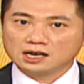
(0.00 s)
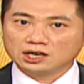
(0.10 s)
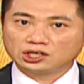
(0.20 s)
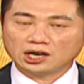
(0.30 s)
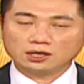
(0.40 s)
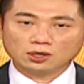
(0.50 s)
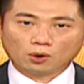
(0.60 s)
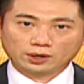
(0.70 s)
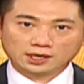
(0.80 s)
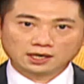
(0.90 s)
先
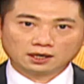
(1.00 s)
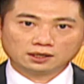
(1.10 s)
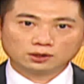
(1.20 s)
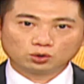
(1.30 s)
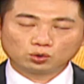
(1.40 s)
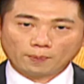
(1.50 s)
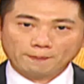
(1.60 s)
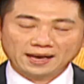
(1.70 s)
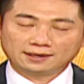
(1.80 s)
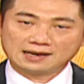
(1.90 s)
有一个准
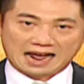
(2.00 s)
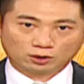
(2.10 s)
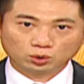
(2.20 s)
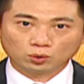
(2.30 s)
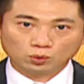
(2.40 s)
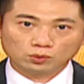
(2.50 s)
备的蓝图，